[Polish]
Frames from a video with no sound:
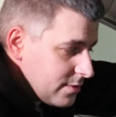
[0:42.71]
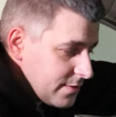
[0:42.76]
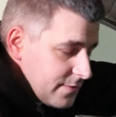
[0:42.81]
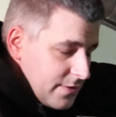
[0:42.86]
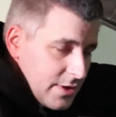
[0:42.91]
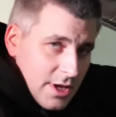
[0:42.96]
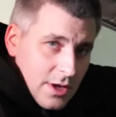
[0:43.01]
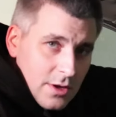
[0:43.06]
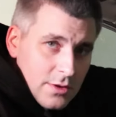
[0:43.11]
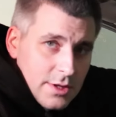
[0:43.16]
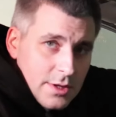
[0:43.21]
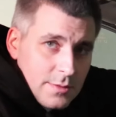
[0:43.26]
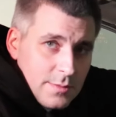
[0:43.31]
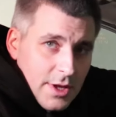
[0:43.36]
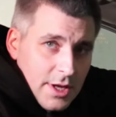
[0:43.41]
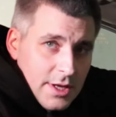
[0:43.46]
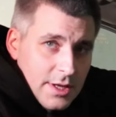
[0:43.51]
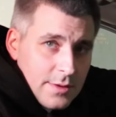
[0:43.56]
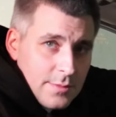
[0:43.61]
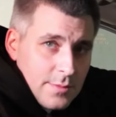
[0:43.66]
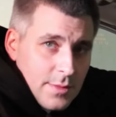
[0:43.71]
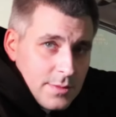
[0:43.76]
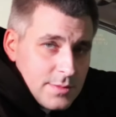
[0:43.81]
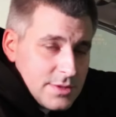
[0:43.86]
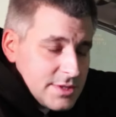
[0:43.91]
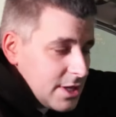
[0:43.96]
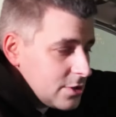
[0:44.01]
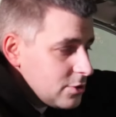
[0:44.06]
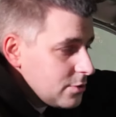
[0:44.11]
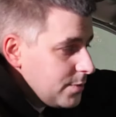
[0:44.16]
chwilę o tym, jaki mam
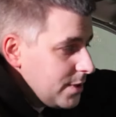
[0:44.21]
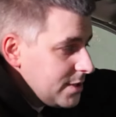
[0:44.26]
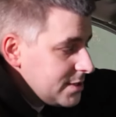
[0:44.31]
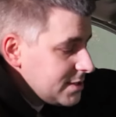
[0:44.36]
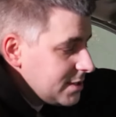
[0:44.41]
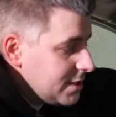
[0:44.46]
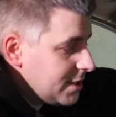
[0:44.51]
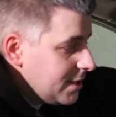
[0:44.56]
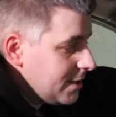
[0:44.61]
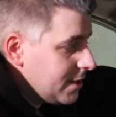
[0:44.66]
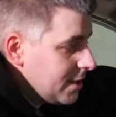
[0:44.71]
stan obecny.